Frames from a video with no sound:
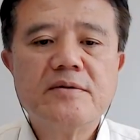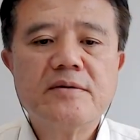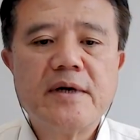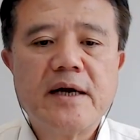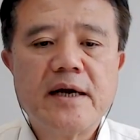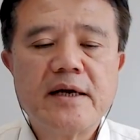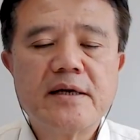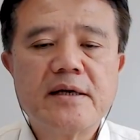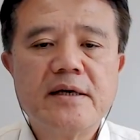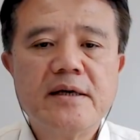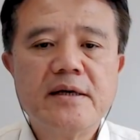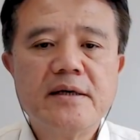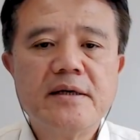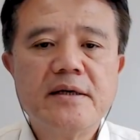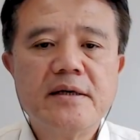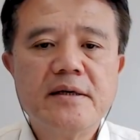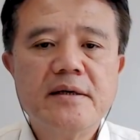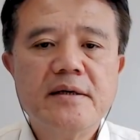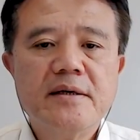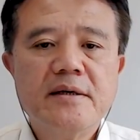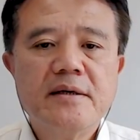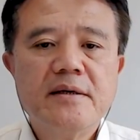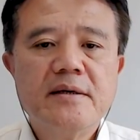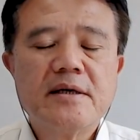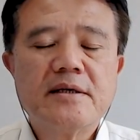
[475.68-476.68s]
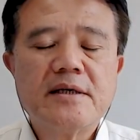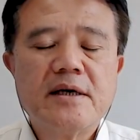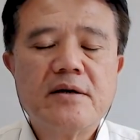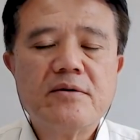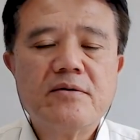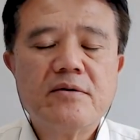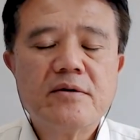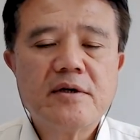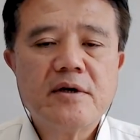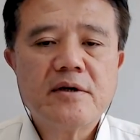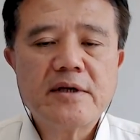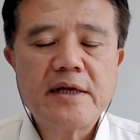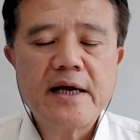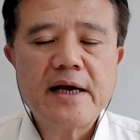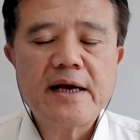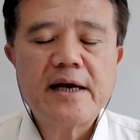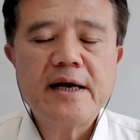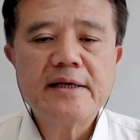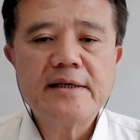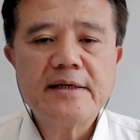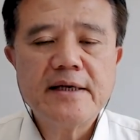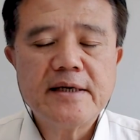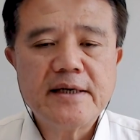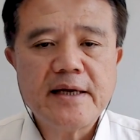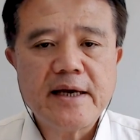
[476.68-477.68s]
术还可以，可以掌握到大
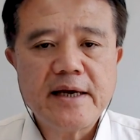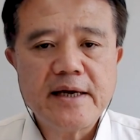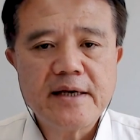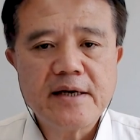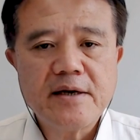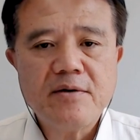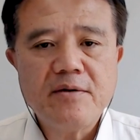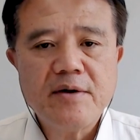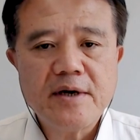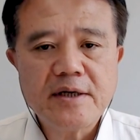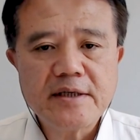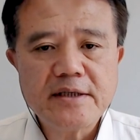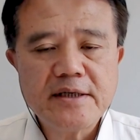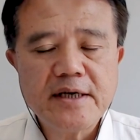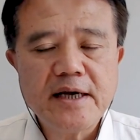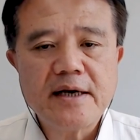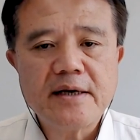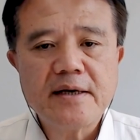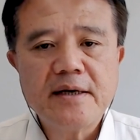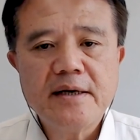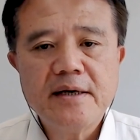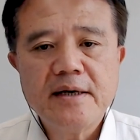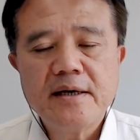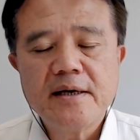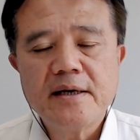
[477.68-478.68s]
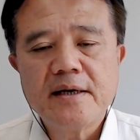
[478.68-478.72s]
概在哪一个方向。